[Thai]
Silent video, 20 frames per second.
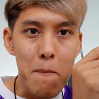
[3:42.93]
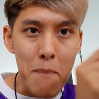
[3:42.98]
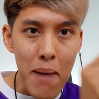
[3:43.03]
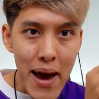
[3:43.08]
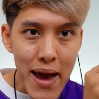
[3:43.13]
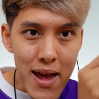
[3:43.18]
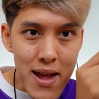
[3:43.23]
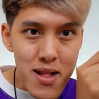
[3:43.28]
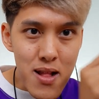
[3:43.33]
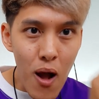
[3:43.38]

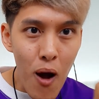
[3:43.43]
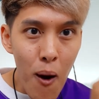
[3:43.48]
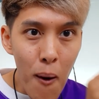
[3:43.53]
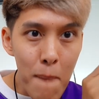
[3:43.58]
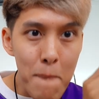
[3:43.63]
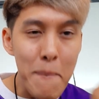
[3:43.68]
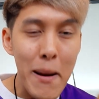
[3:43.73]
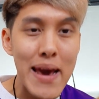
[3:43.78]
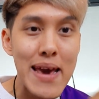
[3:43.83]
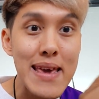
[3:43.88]
ไม่ต้อง
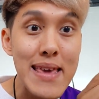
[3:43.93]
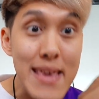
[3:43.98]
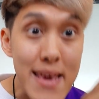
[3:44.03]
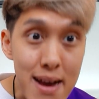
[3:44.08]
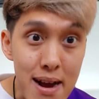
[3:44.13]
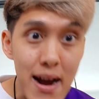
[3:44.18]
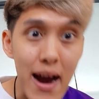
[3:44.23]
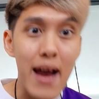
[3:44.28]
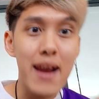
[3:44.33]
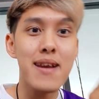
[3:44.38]
ไป
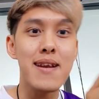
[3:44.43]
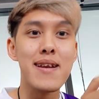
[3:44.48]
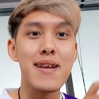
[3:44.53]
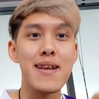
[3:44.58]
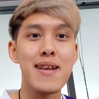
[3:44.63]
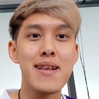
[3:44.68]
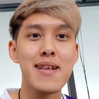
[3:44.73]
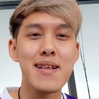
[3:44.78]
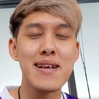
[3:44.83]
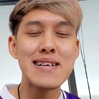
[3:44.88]
เยือน
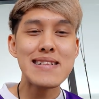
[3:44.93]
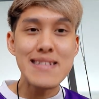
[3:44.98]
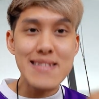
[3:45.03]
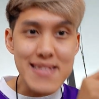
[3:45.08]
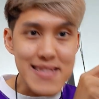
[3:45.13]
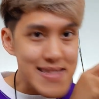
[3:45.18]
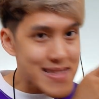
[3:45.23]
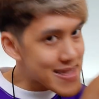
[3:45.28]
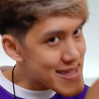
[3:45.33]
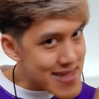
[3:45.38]

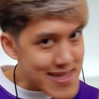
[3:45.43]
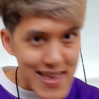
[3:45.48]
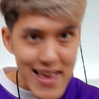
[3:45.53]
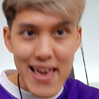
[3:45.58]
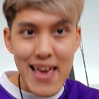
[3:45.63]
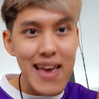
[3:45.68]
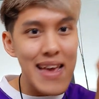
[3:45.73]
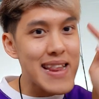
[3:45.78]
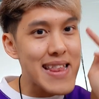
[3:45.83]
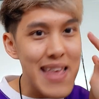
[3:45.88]

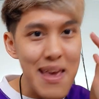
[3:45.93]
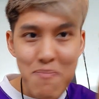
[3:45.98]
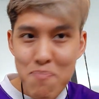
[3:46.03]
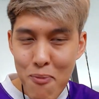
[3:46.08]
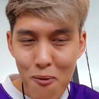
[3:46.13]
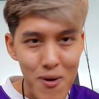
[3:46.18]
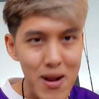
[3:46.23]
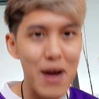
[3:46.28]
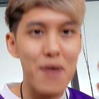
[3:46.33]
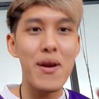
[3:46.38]
จีนญี่
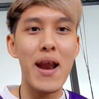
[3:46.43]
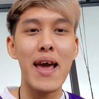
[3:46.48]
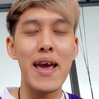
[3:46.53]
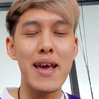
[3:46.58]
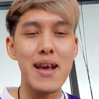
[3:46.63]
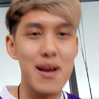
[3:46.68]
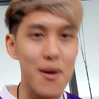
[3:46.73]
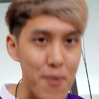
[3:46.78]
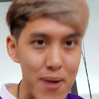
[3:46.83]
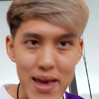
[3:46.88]
ปุ่นเกาหลี
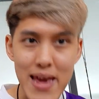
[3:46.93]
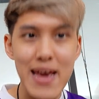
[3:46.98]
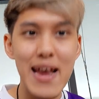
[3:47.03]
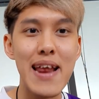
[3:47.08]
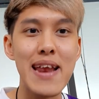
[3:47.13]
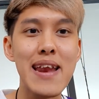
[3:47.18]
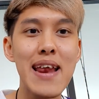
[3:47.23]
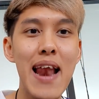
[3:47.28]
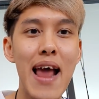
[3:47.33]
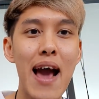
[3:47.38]
เกาหลีอะไร
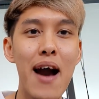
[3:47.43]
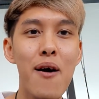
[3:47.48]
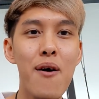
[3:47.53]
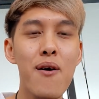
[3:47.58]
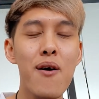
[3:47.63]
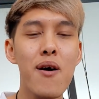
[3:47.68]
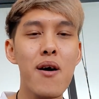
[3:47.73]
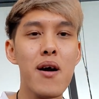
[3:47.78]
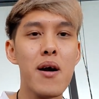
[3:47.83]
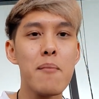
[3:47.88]
นี่แล้ว
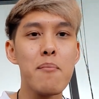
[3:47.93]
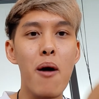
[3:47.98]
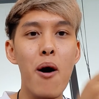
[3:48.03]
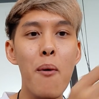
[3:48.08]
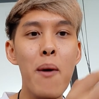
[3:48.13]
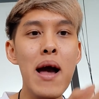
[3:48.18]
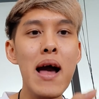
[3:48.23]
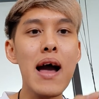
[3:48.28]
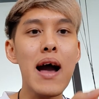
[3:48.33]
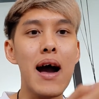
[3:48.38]
เพราะ
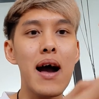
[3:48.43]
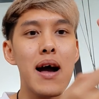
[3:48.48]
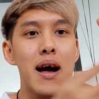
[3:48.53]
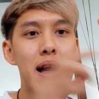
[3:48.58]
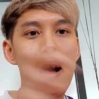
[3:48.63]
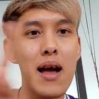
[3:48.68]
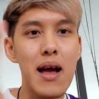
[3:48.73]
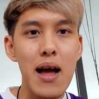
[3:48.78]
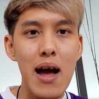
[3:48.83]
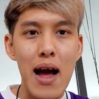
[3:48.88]
ว่า
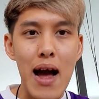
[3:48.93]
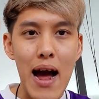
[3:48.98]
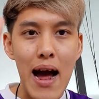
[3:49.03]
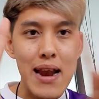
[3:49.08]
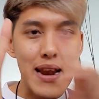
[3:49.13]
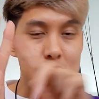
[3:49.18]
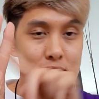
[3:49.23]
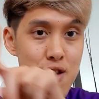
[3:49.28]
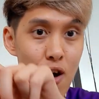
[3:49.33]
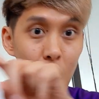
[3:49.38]
อัน
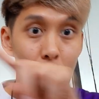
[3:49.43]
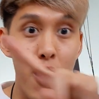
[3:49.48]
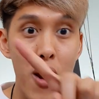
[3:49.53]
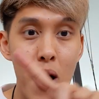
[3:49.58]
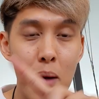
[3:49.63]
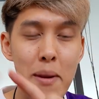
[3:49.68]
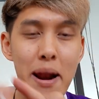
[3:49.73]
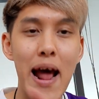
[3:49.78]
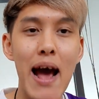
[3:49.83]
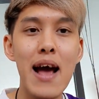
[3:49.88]
หนึ่งสองเขาร
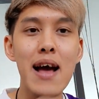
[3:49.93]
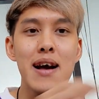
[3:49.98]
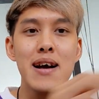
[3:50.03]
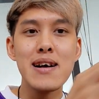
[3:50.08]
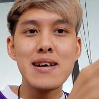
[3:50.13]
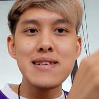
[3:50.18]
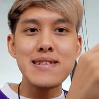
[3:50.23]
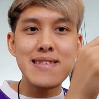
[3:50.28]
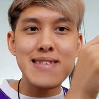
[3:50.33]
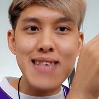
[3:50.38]
อบแล้วนะ
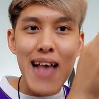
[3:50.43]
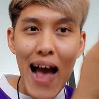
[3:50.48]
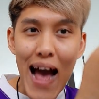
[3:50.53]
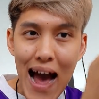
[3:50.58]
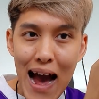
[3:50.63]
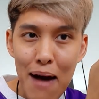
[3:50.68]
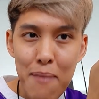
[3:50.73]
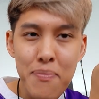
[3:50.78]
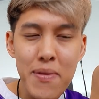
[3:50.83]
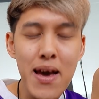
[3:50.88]
สา
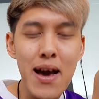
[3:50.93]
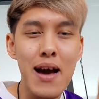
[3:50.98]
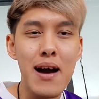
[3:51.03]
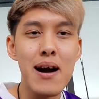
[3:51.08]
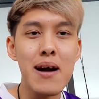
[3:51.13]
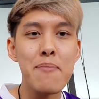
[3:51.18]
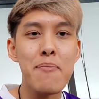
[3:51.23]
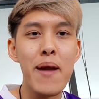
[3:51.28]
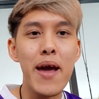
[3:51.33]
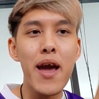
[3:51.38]
มเนี่ย
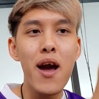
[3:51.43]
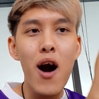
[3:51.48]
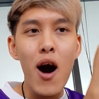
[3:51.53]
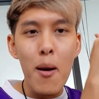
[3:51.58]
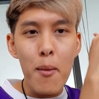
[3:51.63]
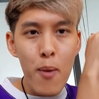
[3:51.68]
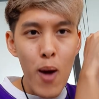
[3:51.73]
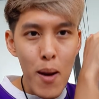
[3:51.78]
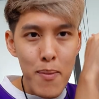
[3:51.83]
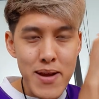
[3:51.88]
เพลย์ออ
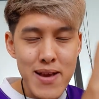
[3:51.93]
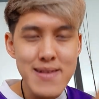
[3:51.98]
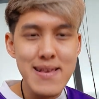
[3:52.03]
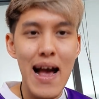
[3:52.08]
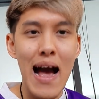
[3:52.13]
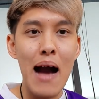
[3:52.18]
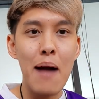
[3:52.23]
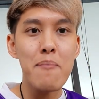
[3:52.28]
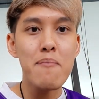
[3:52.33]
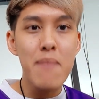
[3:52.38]
ฟรอบที่
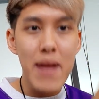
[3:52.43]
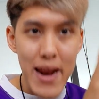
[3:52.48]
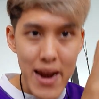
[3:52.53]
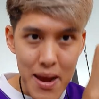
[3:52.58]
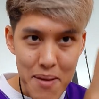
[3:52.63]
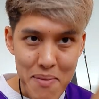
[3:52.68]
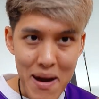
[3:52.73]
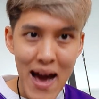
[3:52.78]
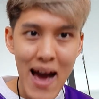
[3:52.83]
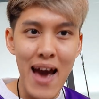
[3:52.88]
สามเล่น
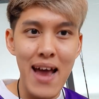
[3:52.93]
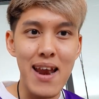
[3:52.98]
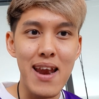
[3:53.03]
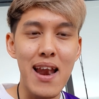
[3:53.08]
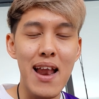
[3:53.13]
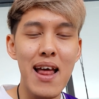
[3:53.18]
ในบ้าน